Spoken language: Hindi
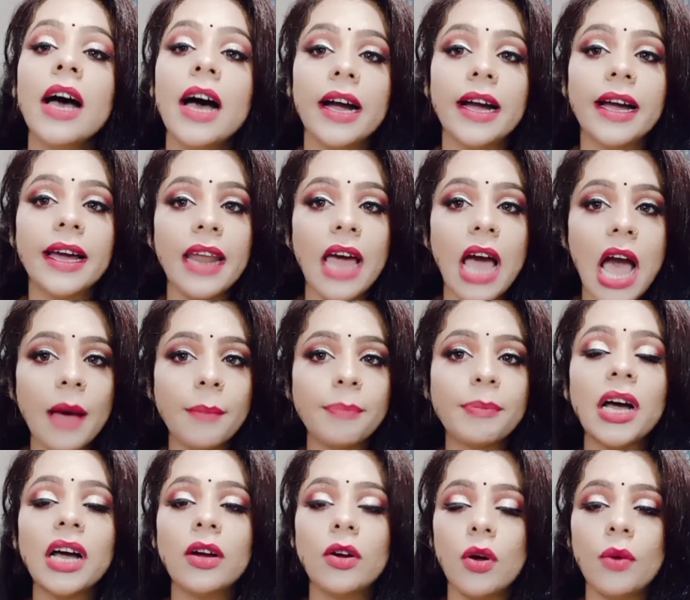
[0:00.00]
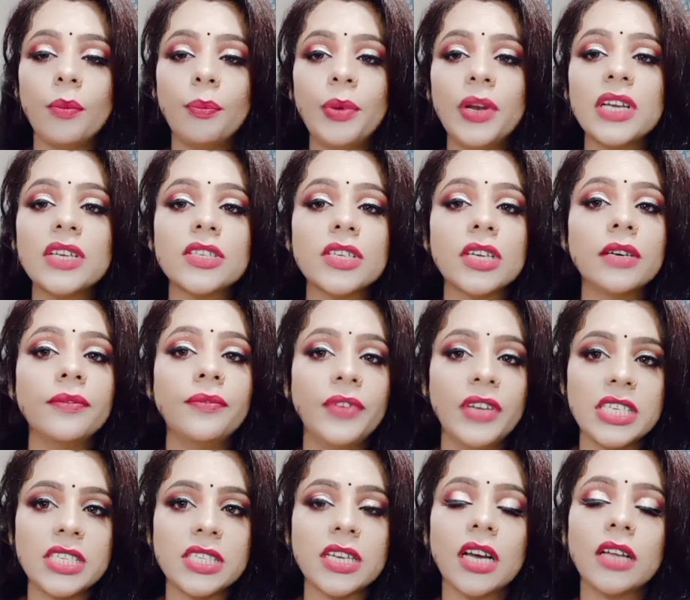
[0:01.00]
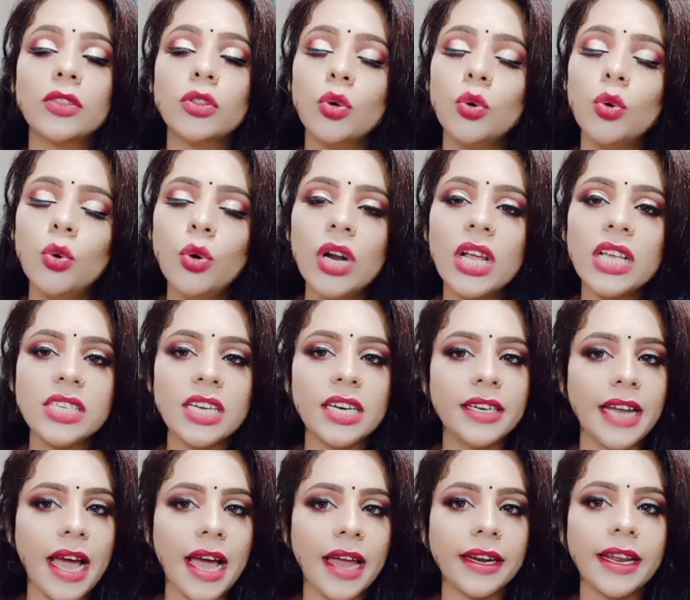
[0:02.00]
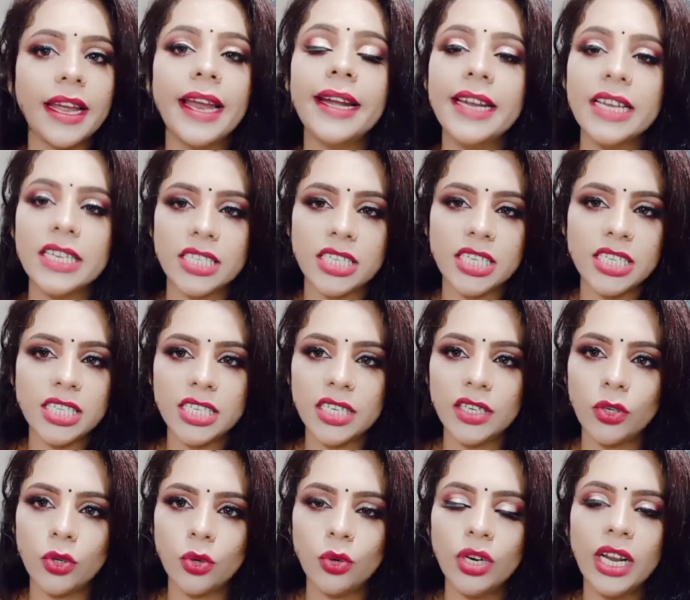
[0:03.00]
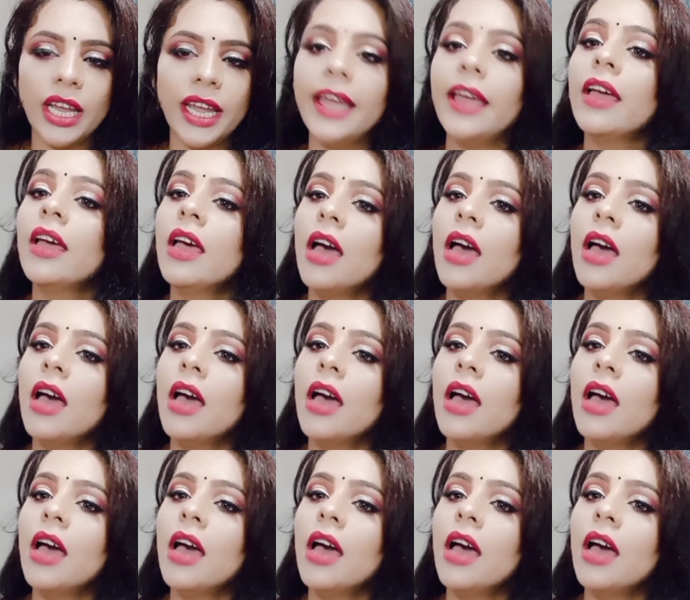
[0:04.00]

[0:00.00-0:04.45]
अगर आपका कॉम्प्लेक्शन फेस का थोड़ा सा डार्क है डस्की स्किन टोन है